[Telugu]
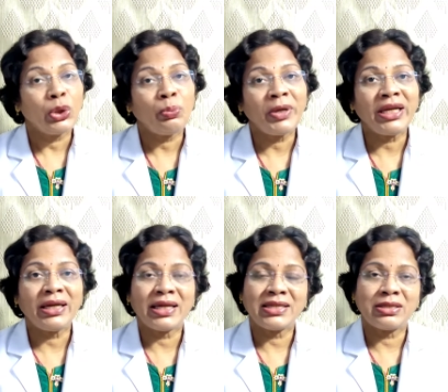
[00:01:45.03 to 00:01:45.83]
యూపీటీ
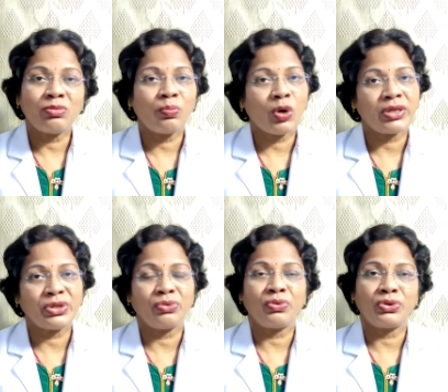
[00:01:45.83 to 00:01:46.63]
టెస్ట్
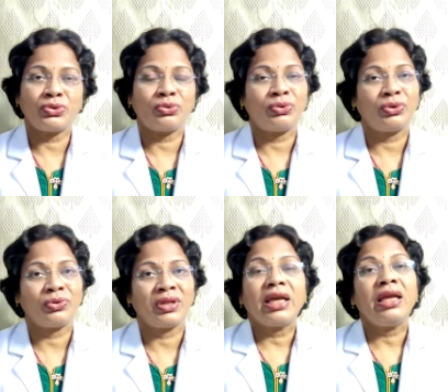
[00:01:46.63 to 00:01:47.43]
పాజిటివ్ వస్తూ
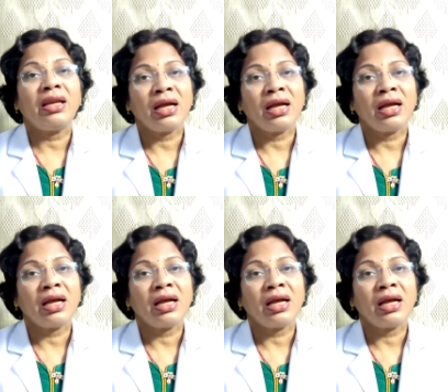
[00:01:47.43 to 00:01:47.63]
ఉంటుంది